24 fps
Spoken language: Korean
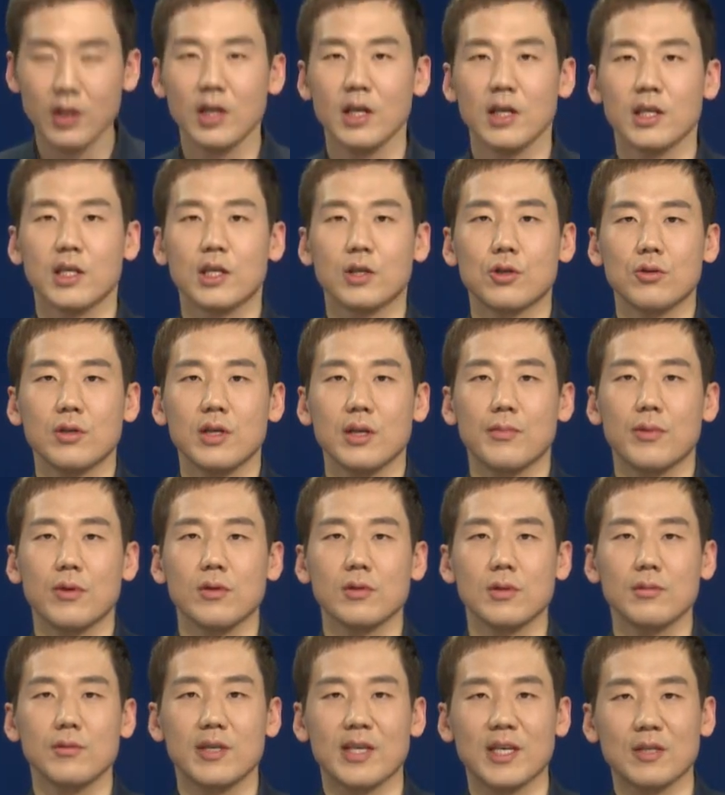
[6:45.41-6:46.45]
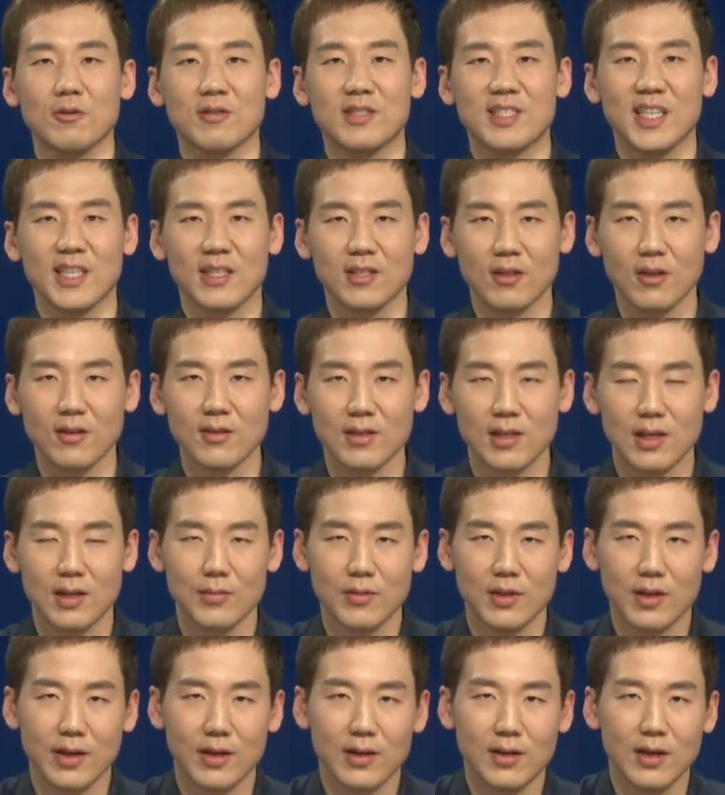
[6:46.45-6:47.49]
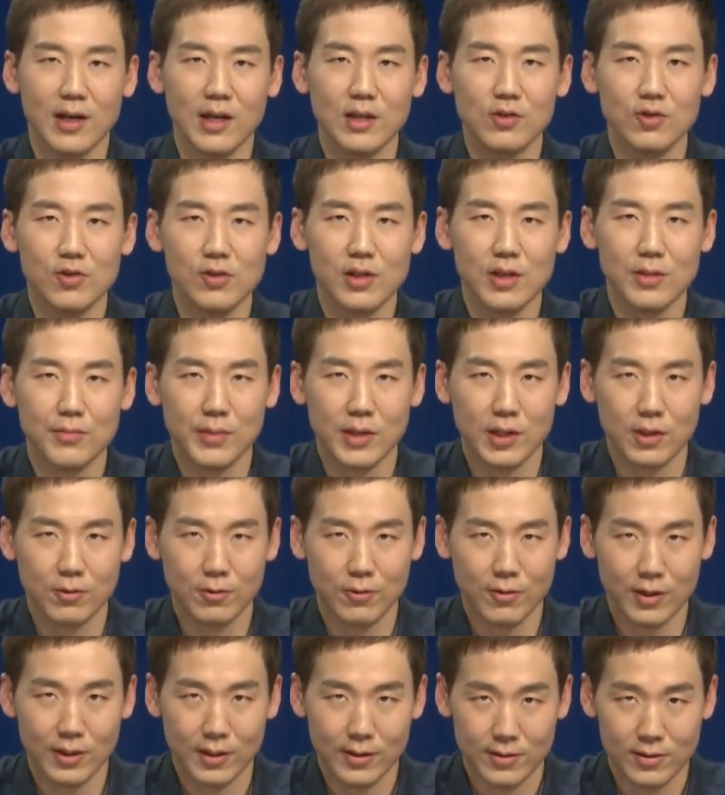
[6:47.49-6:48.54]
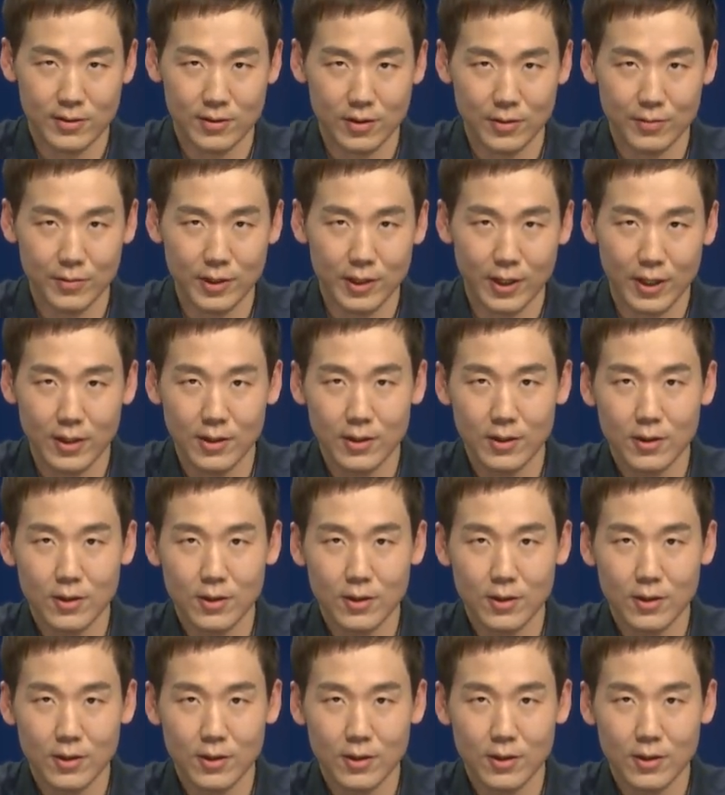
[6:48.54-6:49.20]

기존의 평소문을 계속 찍던 사람들에게는 한 줄기 빛과 같을 겁니다.